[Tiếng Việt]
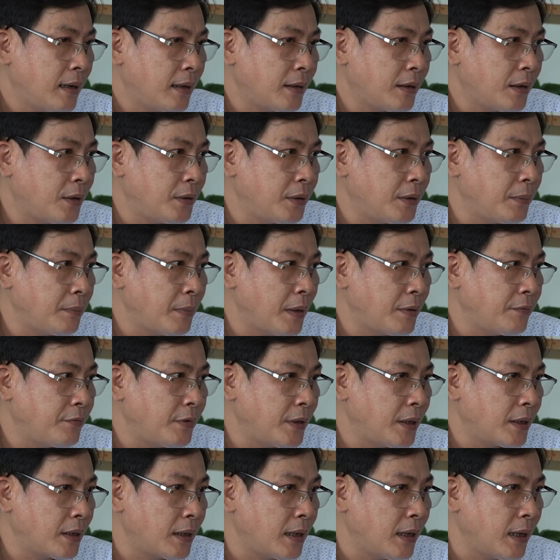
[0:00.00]
rồi bệnh
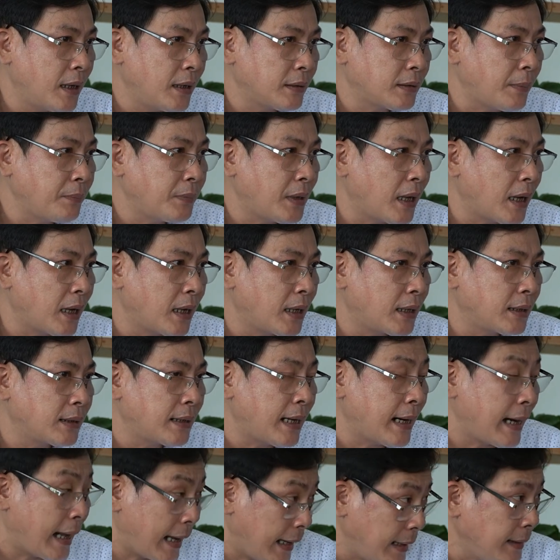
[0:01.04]
viện à, tâm thần
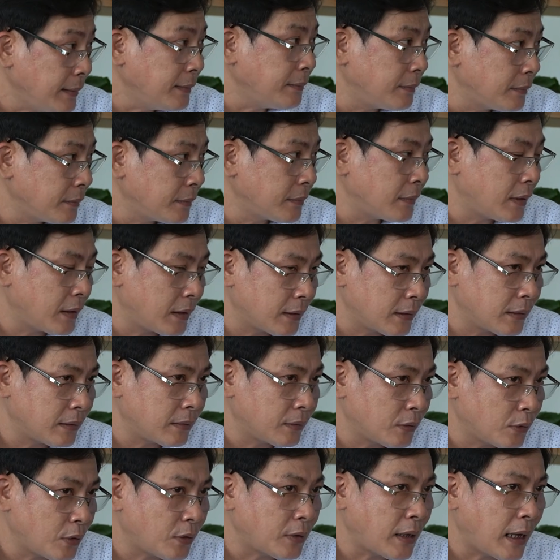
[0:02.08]
đà nẵng à.
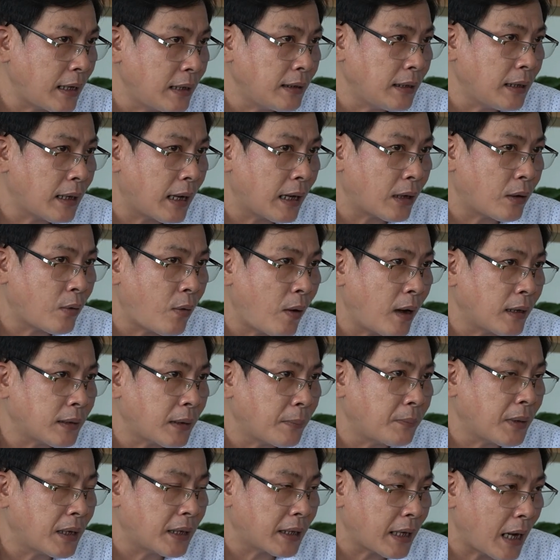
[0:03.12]
tôi thấy là khoa
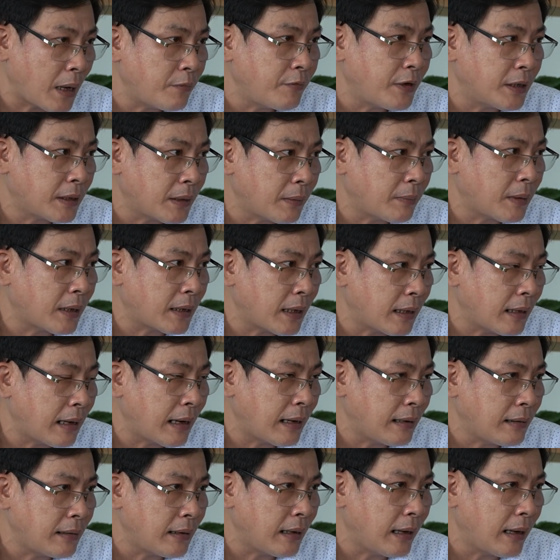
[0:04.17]
tâm thần trẻ bệnh viện tâm thần đà
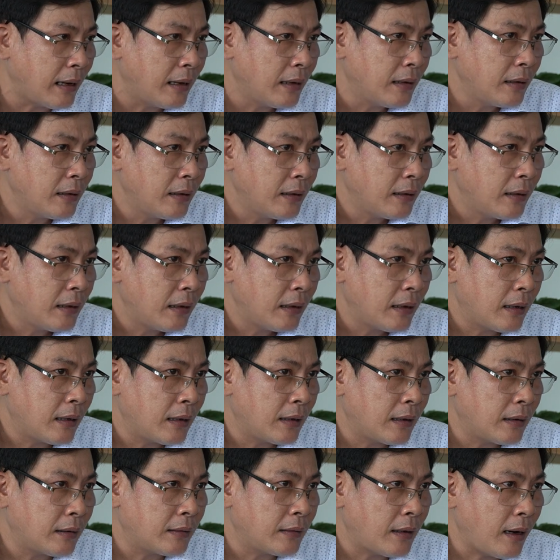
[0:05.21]
nẵng là
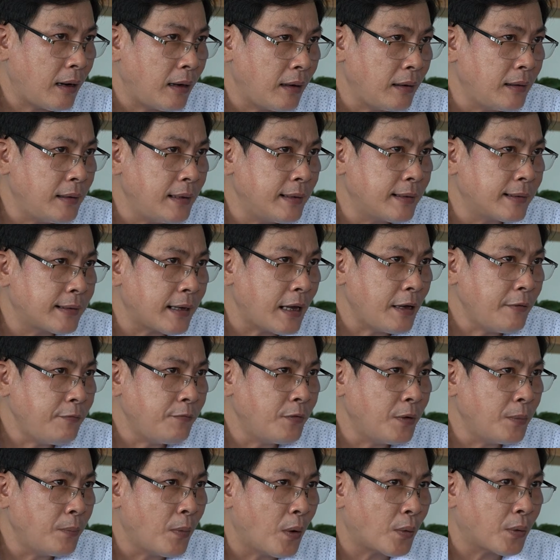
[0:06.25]
à, nó liên kết
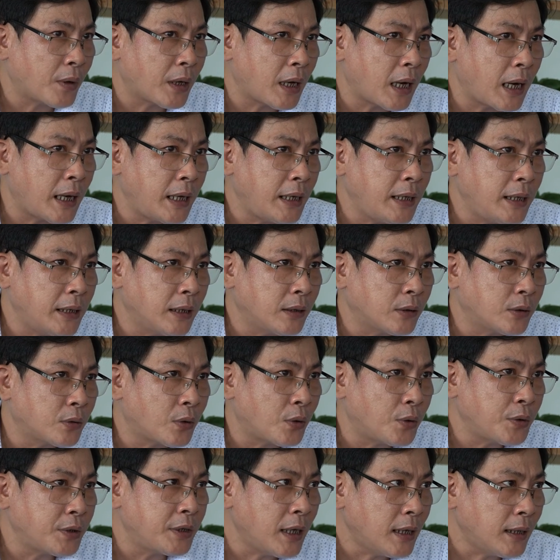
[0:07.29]
với một cái
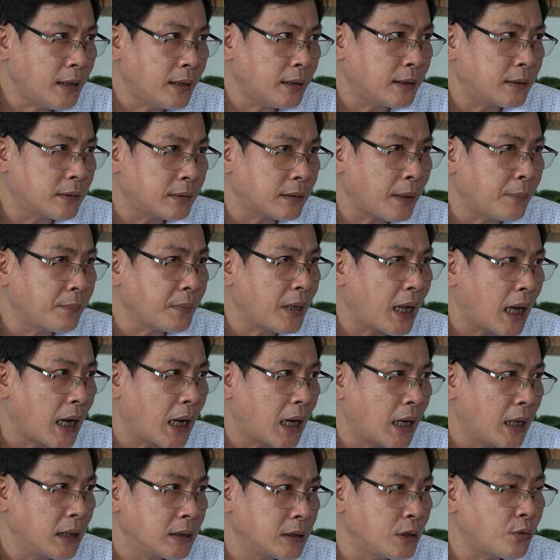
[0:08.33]
tổ chức tâm
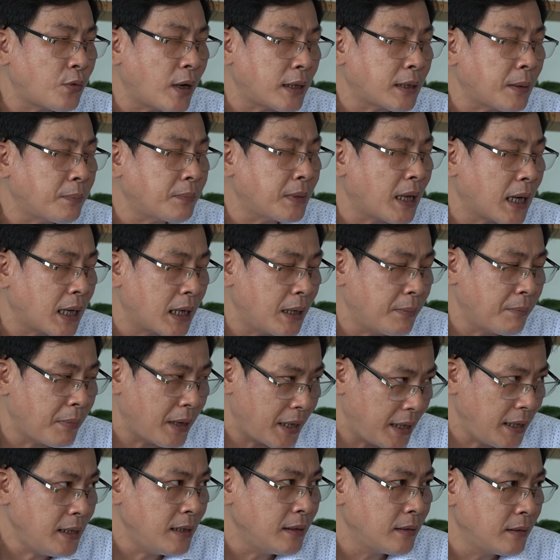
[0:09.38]
thần sức khỏe tâm thần ở
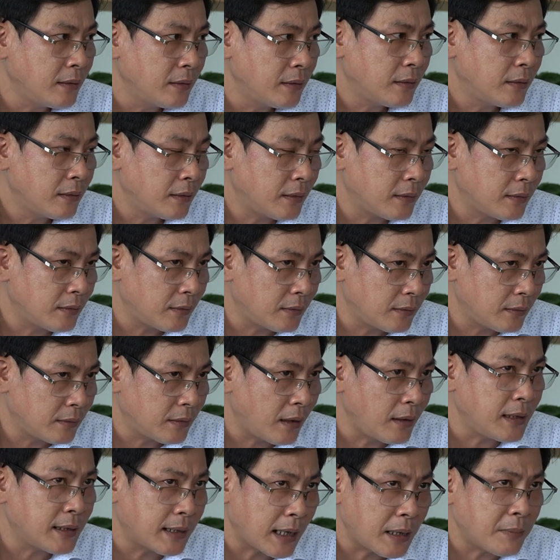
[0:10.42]
mỹ à,
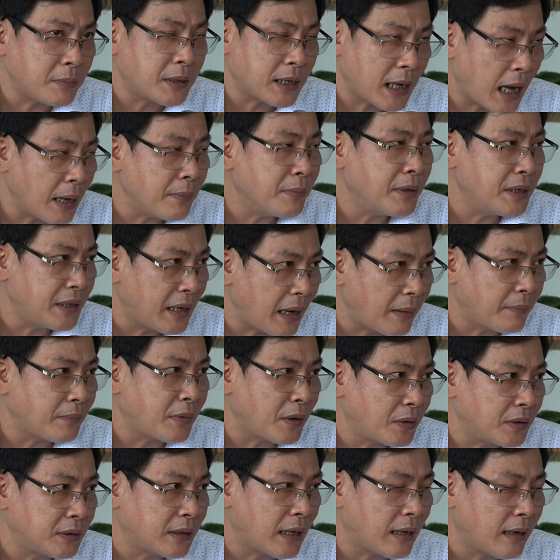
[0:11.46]
nó liên kết được 20 năm
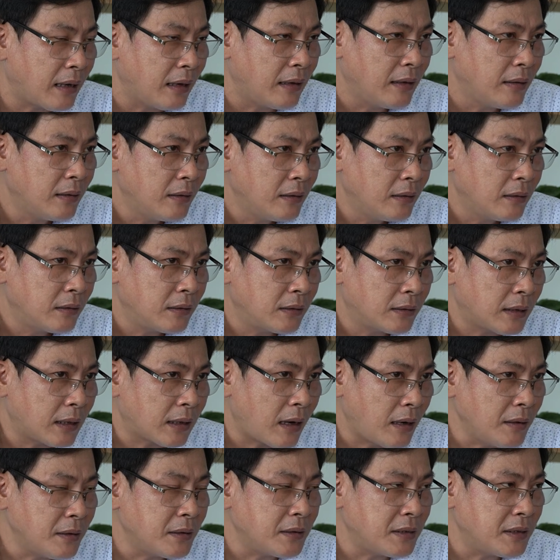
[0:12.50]
rồi người ta người ta
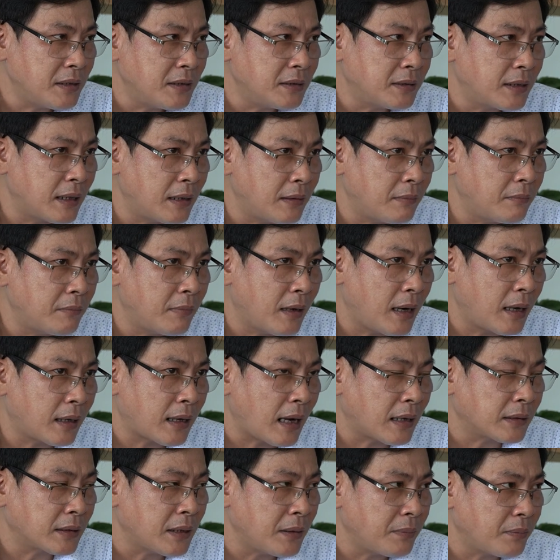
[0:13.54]
có những chương trình mà
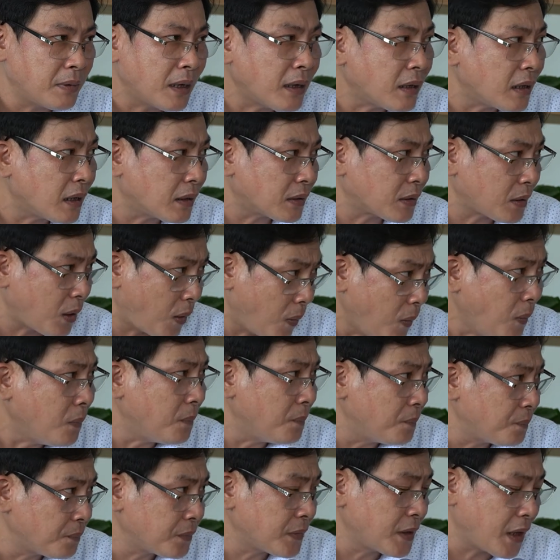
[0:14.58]
can thiệp rất là tốt
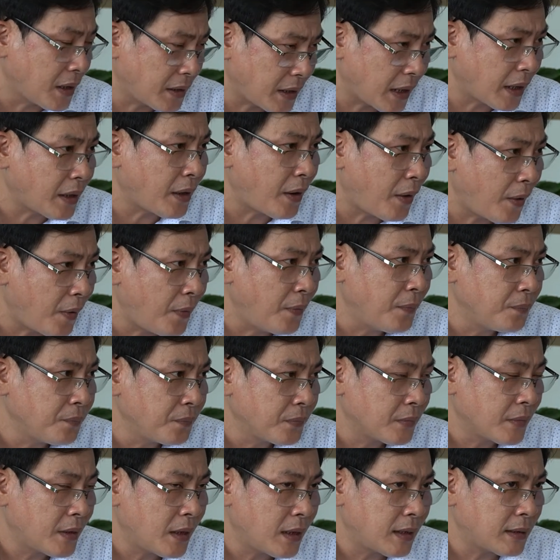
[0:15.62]
cho trẻ con
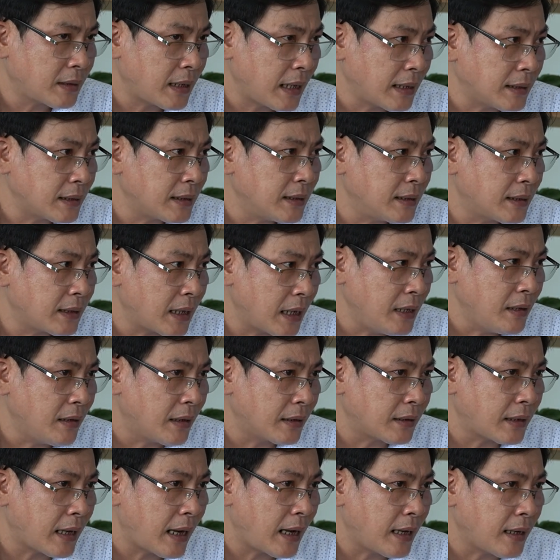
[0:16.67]
trẻ tự kỷ
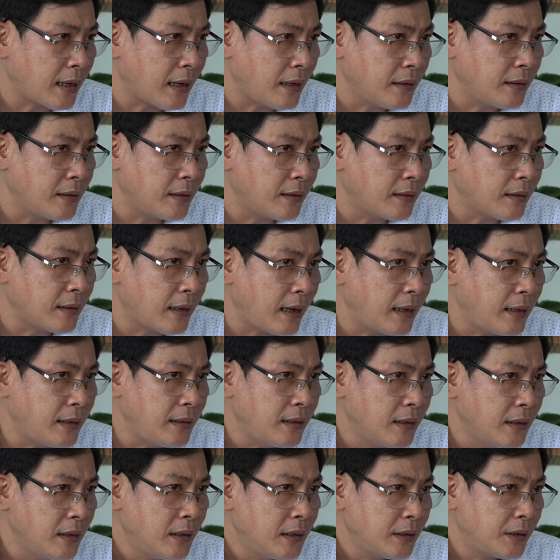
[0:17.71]
là trẻ có những cái
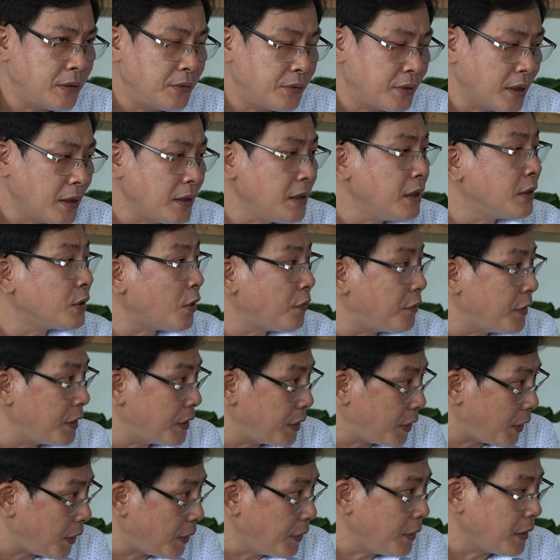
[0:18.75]
triệu chứng như tôi vừa
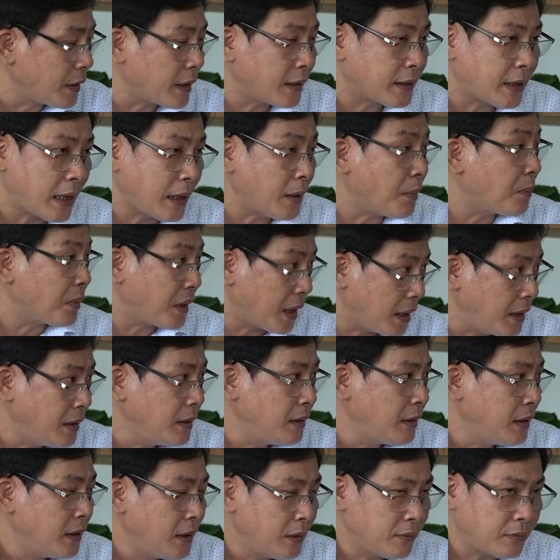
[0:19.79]
nói hoặc là trẻ đồng kinh
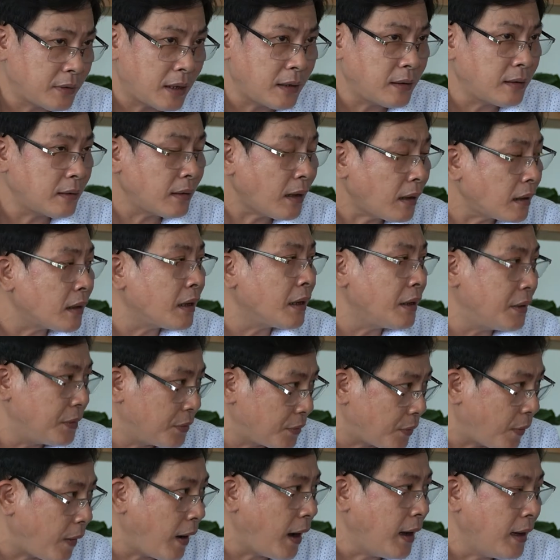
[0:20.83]
nó rất là hiệu
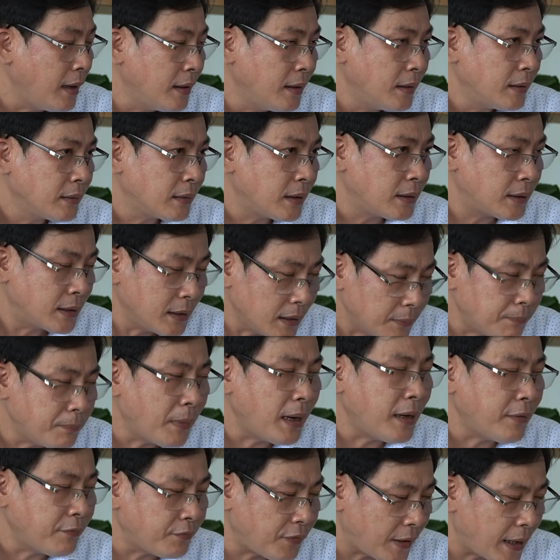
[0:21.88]
quả thì trước
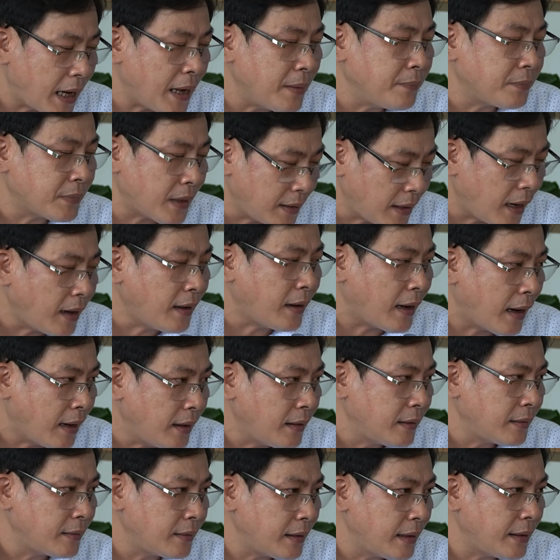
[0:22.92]
mắt phải đem tới đó đã
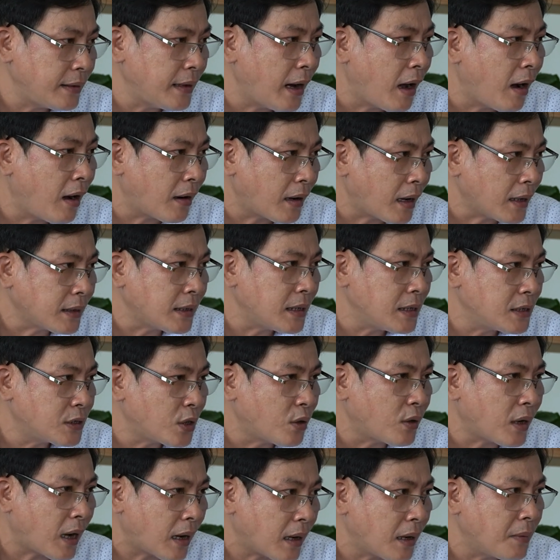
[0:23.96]
để đo các chỉ
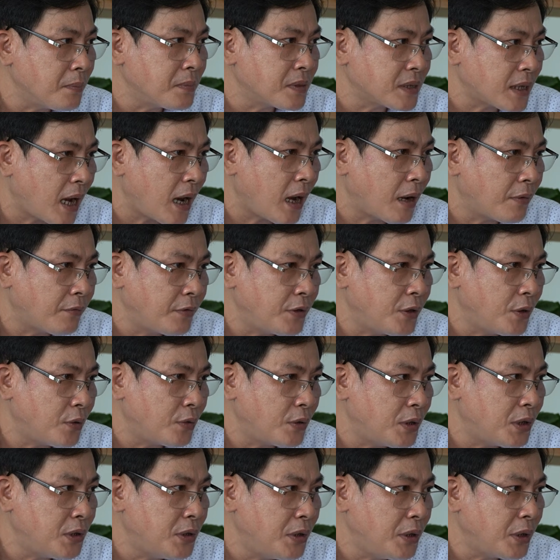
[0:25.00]
số cận lâm sàng ví dụ
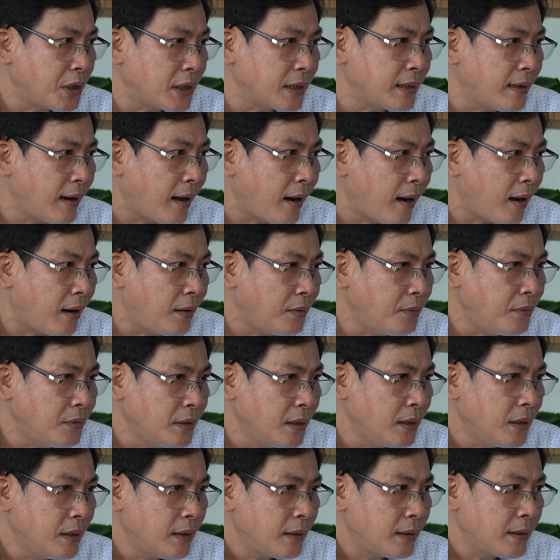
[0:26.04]
lưu huyết não
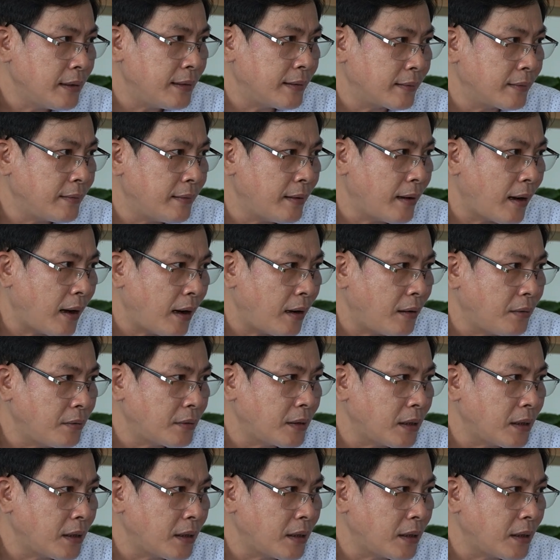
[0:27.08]
điểm não